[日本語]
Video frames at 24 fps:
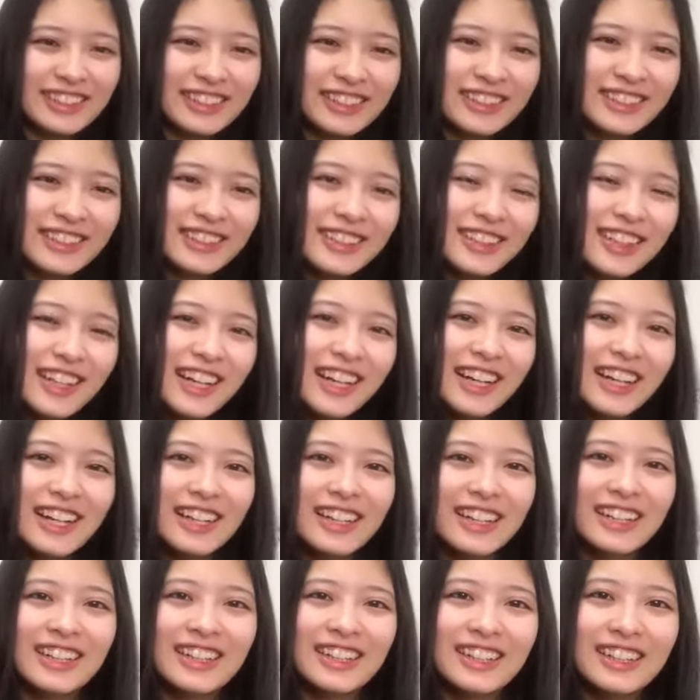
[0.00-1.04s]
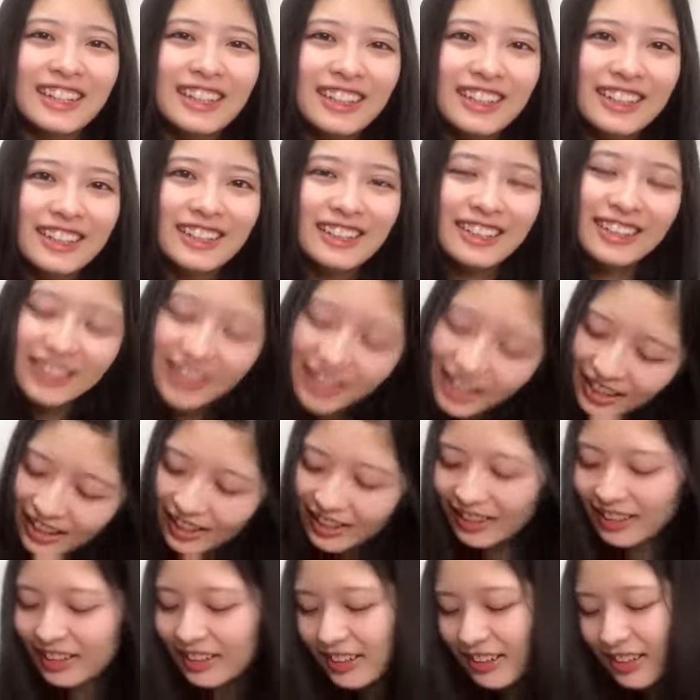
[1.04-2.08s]
このね
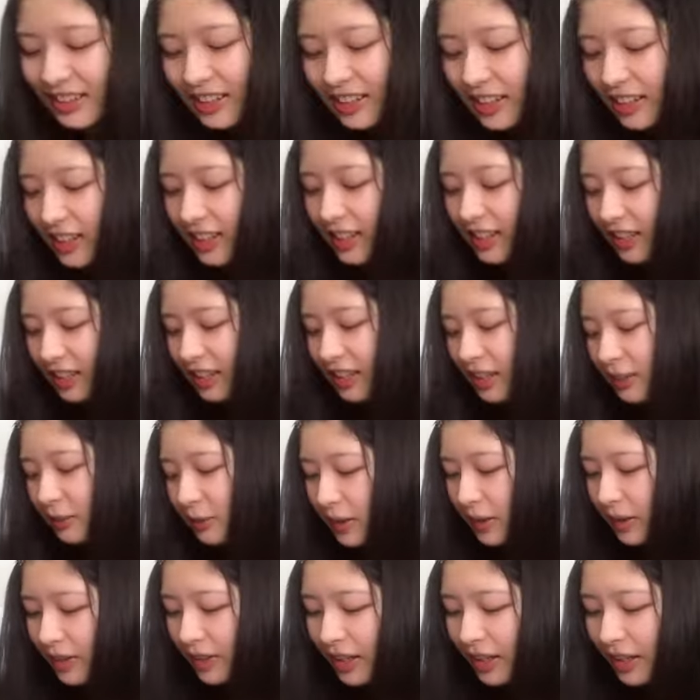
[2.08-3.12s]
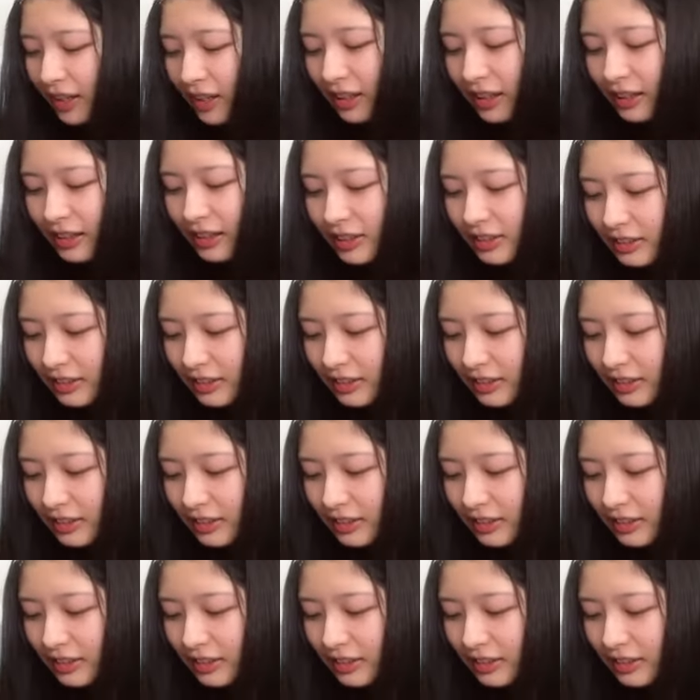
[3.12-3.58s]
髪は